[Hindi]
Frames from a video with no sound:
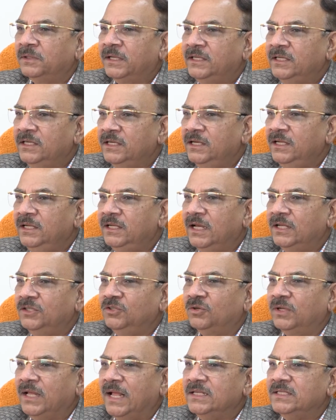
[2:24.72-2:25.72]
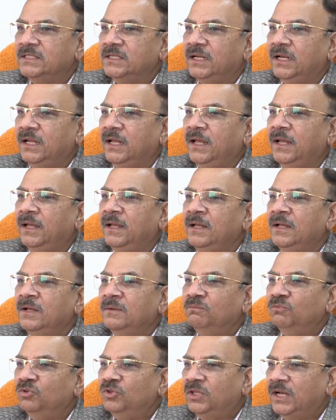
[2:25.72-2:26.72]
किडनी का जो कैंसर है
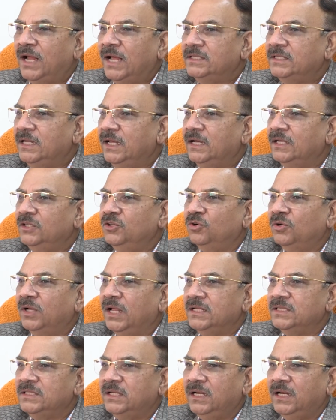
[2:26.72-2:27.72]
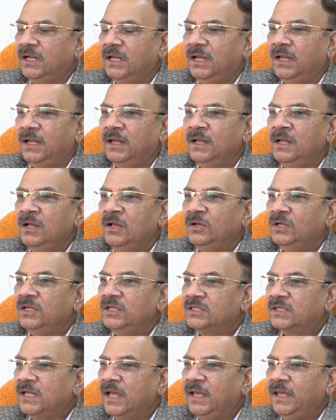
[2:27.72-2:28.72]
मूत्राशय का जो कैंसर है
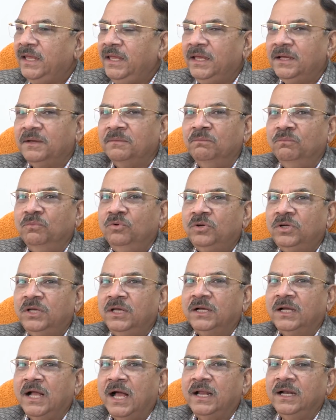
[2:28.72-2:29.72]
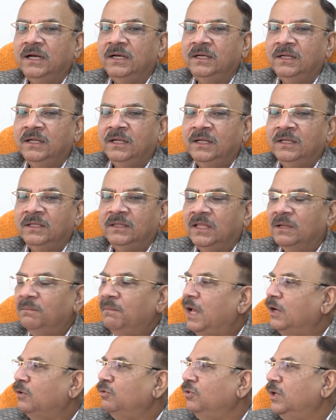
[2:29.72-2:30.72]
इसका एक मुख्य कारण
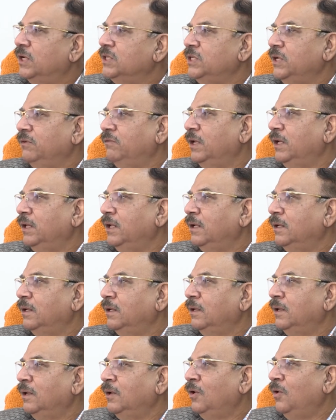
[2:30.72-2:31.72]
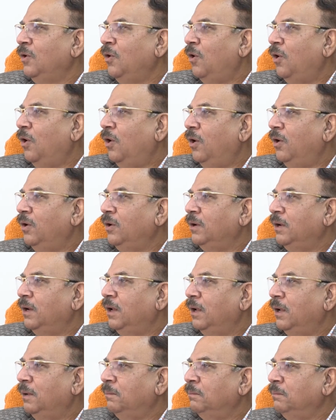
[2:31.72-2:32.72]
तंबाकू का सेवन है और
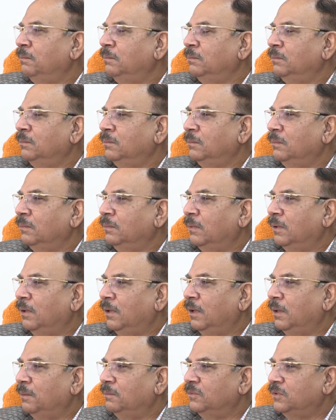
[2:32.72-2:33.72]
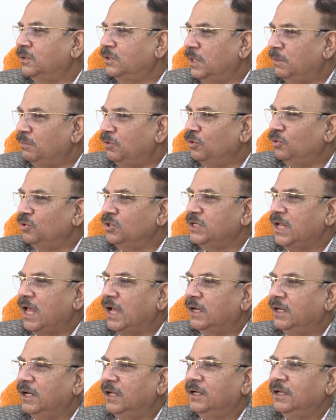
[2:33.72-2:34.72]
हम हम सब लोगों से
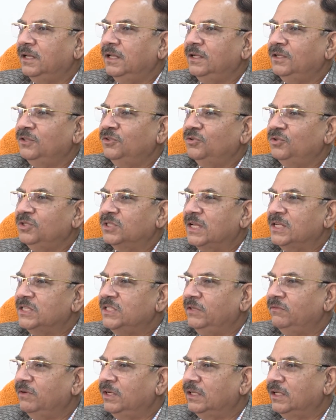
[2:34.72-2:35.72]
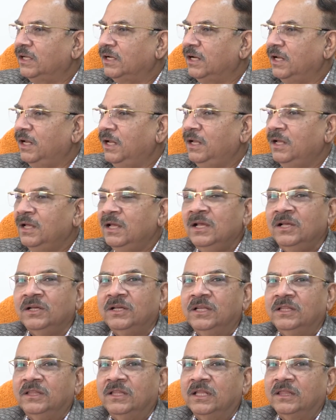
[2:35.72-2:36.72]
आग्रह करेंगे जो इसका सेवन कर रहे हैं
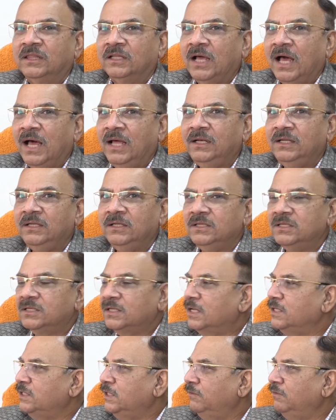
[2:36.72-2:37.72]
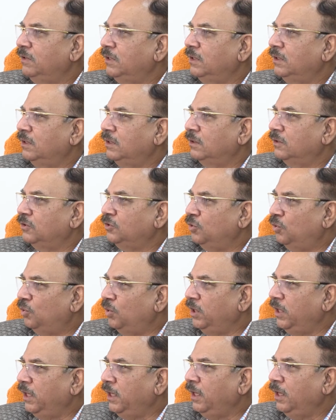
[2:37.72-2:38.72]
कि तत्काल इसका सेवन
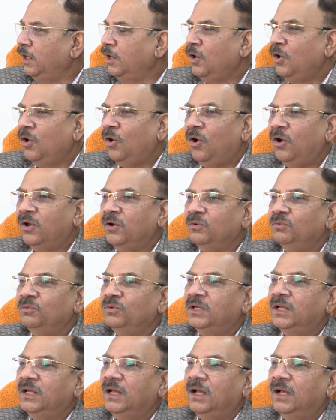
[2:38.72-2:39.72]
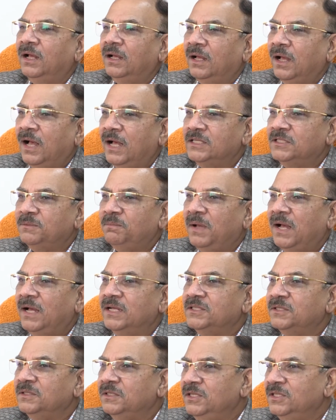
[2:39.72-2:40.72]
छोड़ दें और उनके
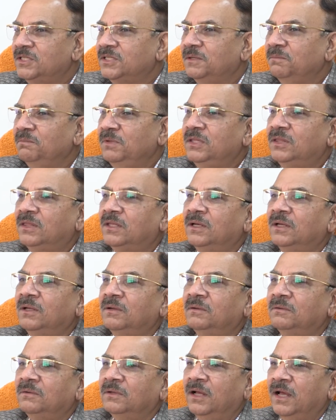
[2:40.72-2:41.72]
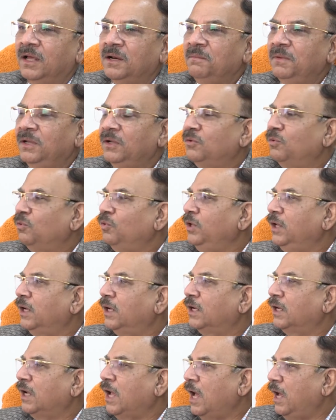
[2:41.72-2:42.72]
आसपास इष्ट मित्र घर में कोई
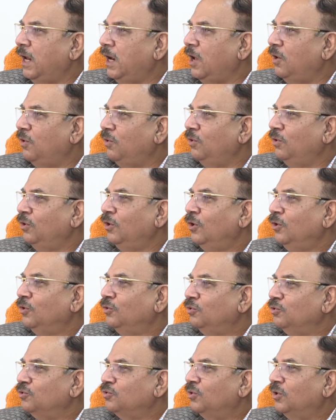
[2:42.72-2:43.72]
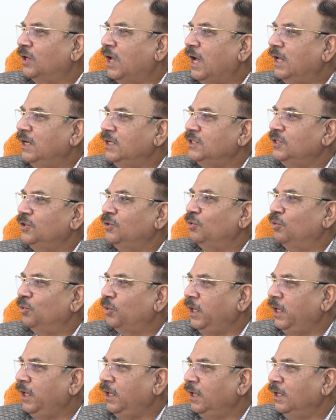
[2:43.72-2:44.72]
अगर खा रहा हो तो उसको खाने से
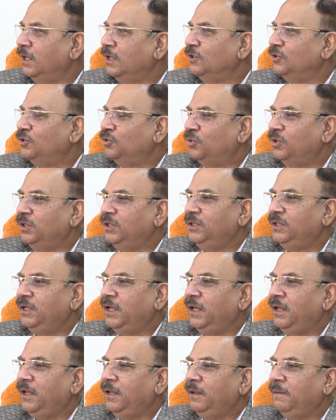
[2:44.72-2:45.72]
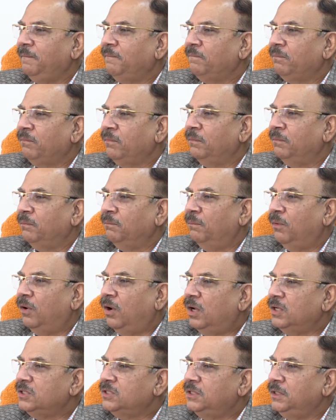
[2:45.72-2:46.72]
रोकें क्योंकि ये
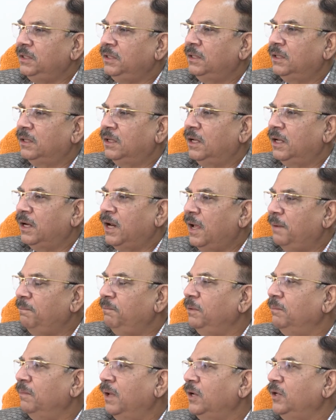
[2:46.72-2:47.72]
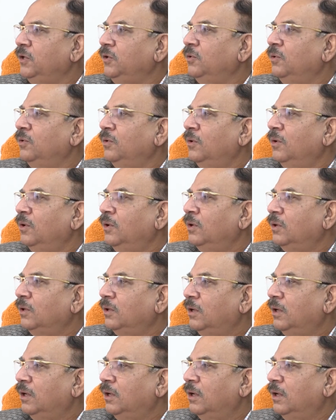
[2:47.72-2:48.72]
बहुत सी खराब बीमारियों
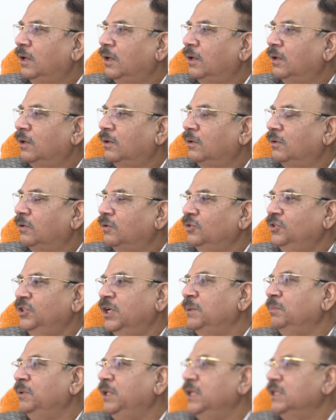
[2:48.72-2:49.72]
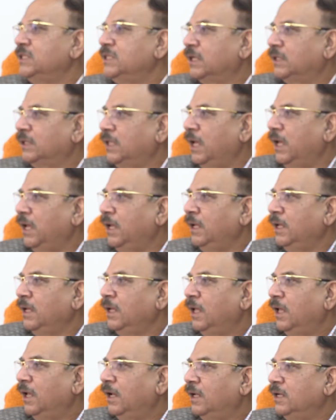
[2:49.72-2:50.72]
को जन्म दे सकता है
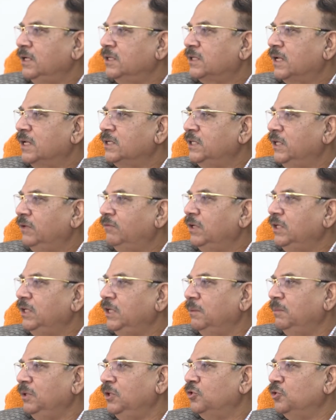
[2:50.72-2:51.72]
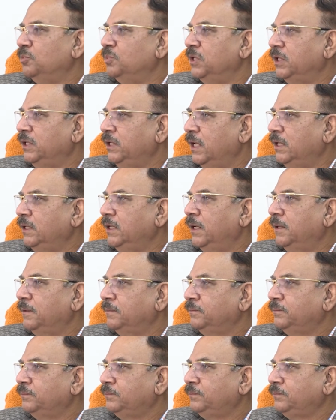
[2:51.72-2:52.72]
अगर इसका सेवन नियमित रूप से किया
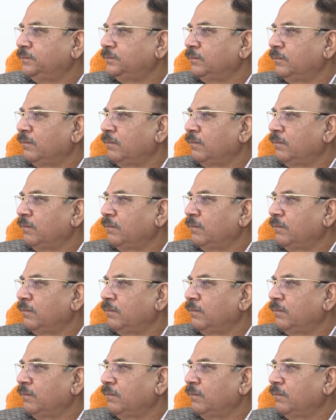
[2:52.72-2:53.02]
जाए